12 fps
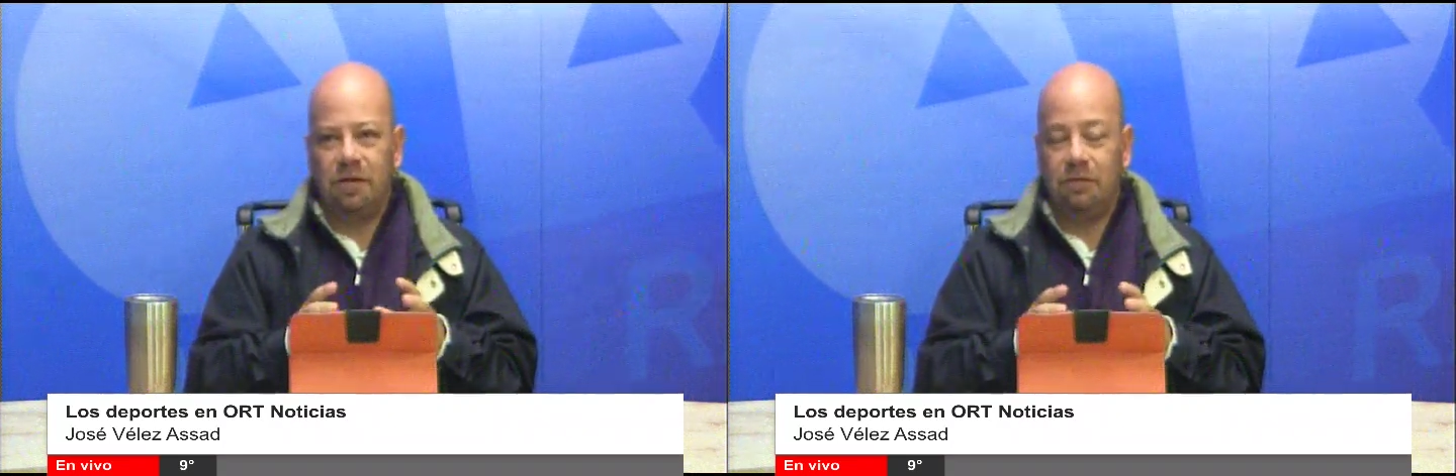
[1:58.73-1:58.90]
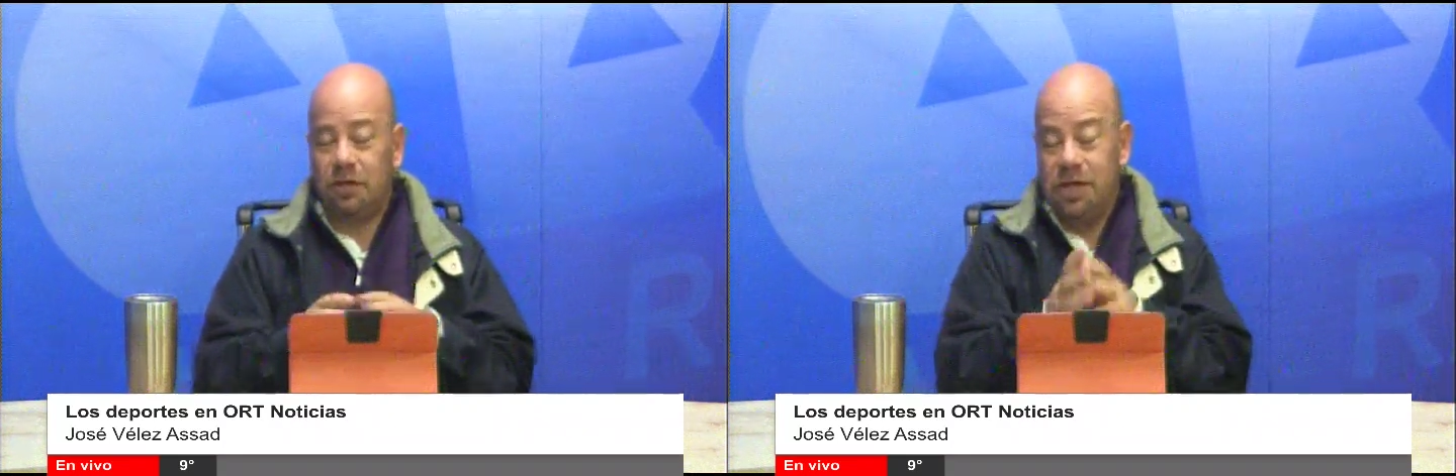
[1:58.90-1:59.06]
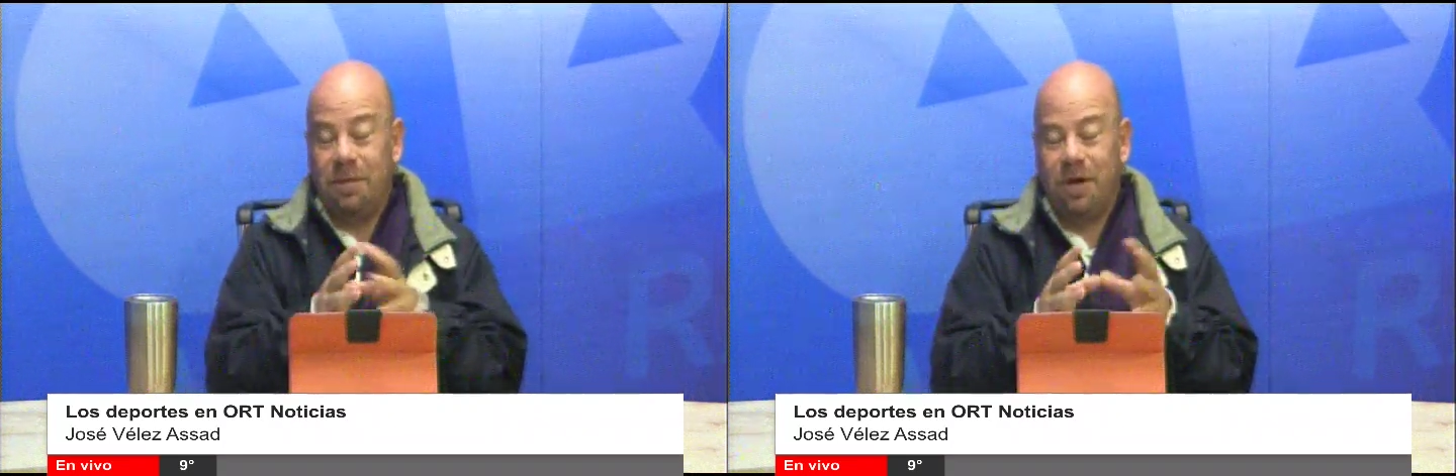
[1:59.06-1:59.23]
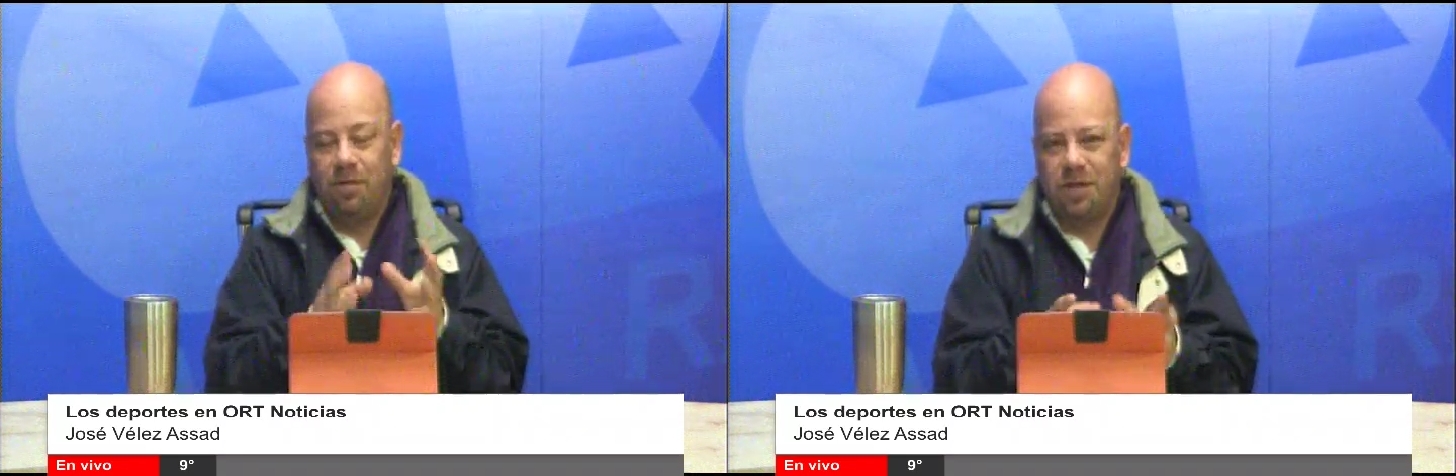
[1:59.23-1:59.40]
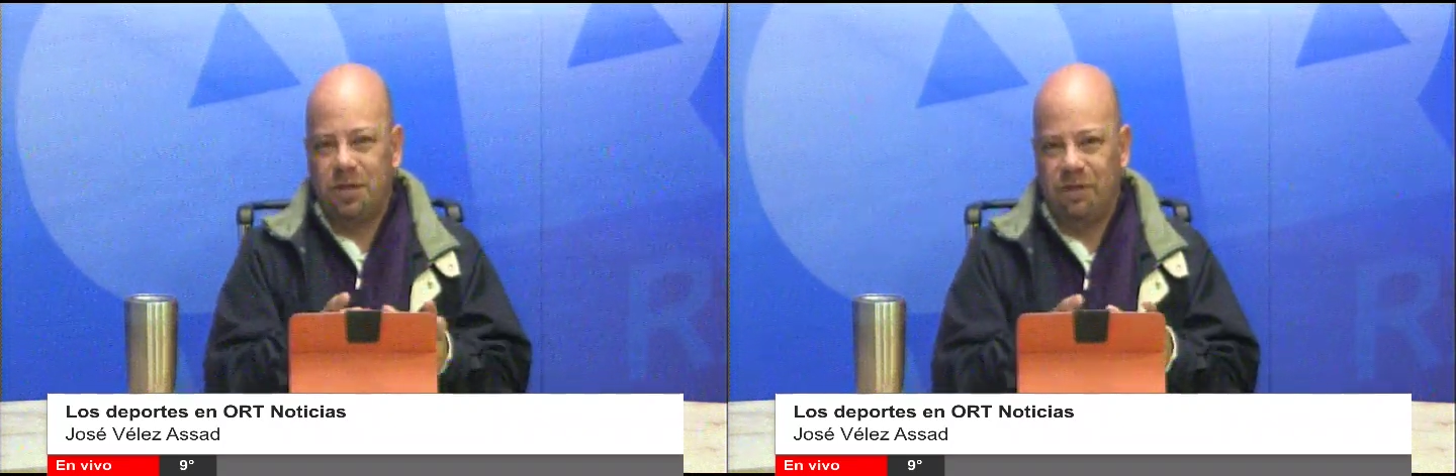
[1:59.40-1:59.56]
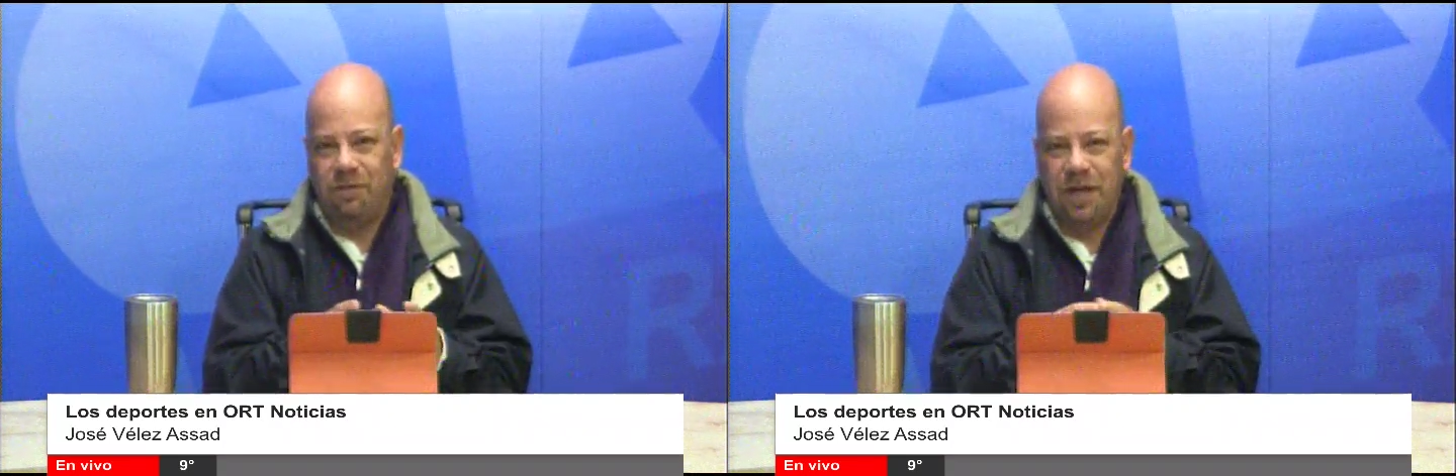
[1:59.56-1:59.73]
no se
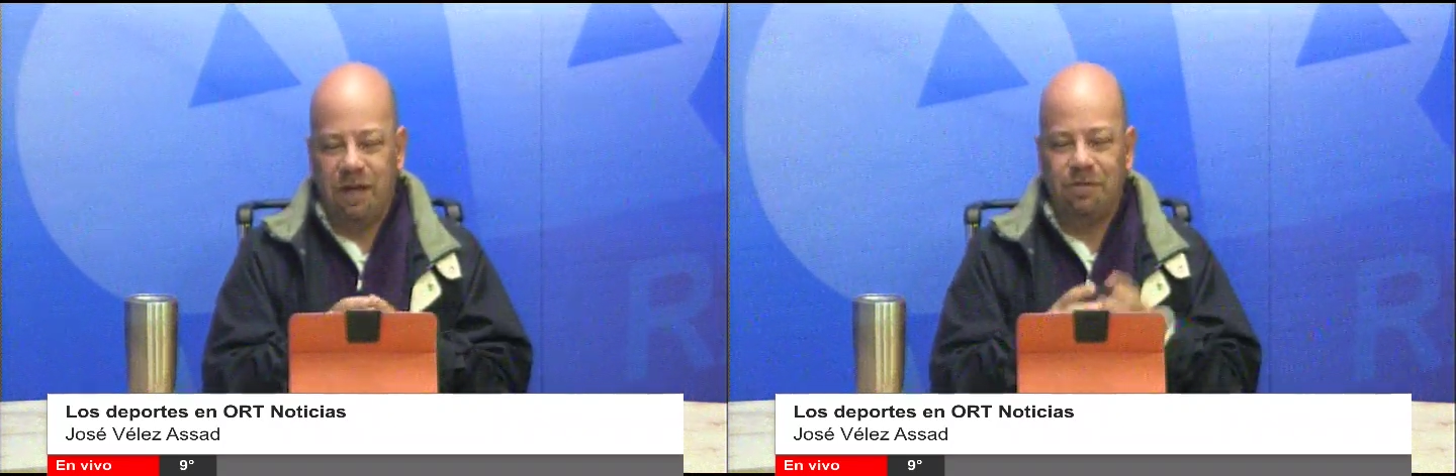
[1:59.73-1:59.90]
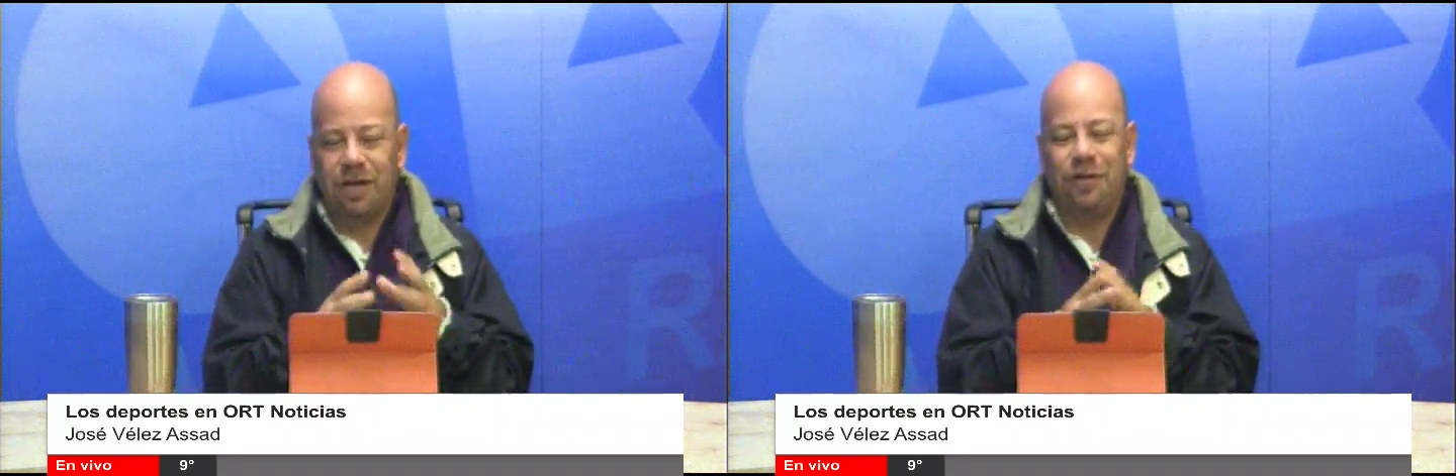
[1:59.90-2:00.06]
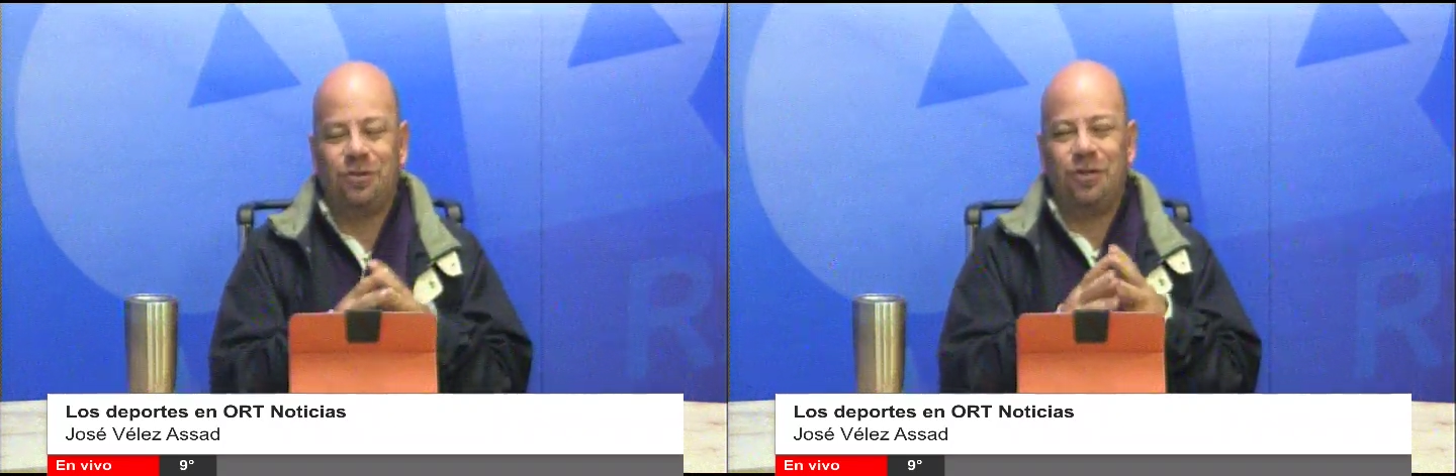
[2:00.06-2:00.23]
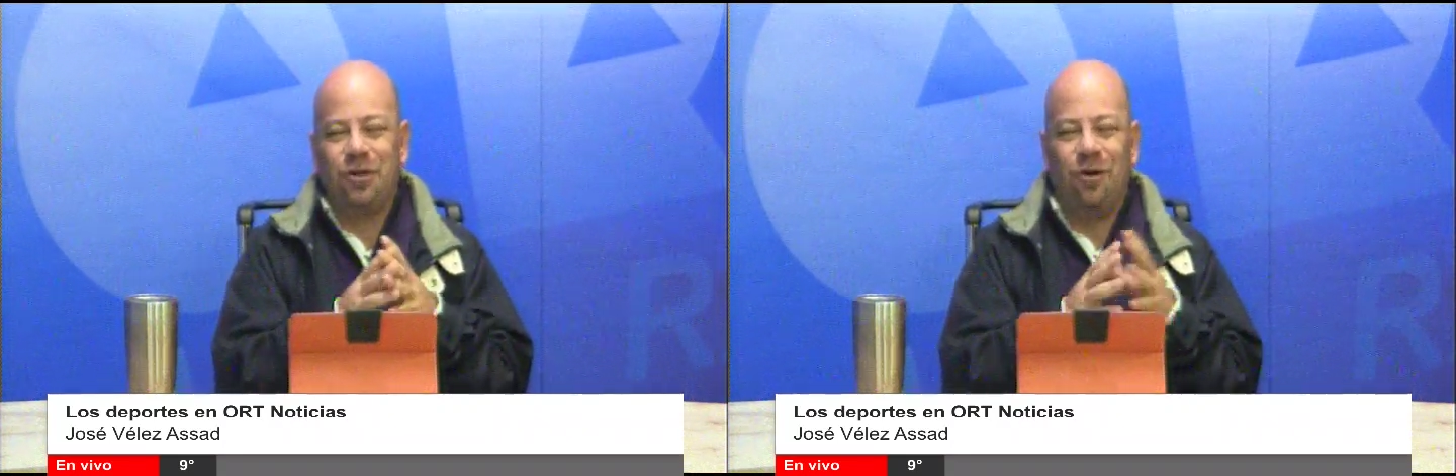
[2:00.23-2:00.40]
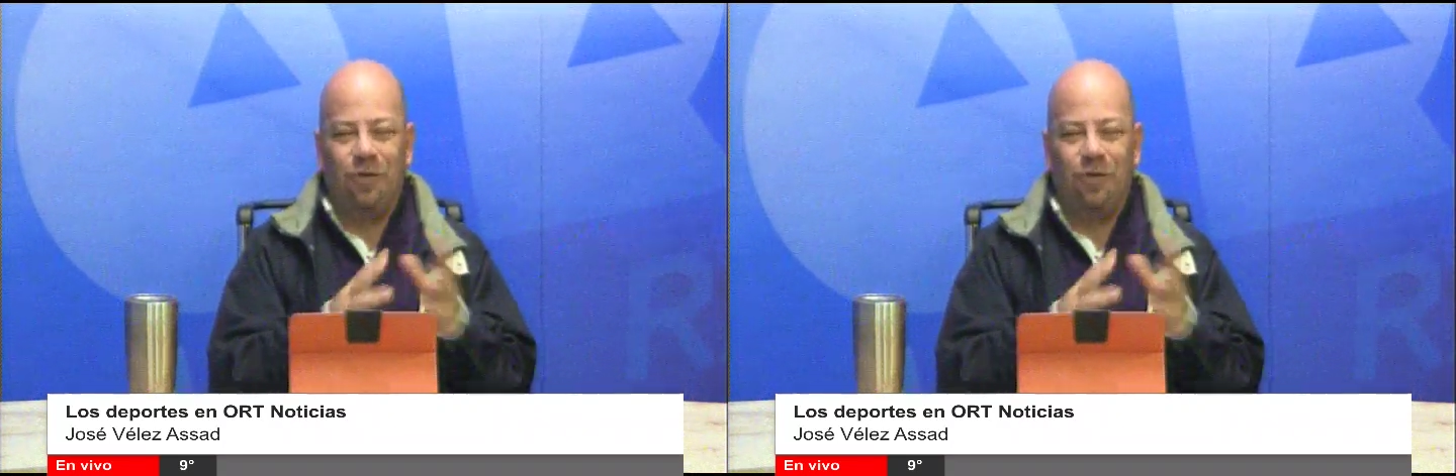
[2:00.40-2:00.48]
cuartos de final porque no son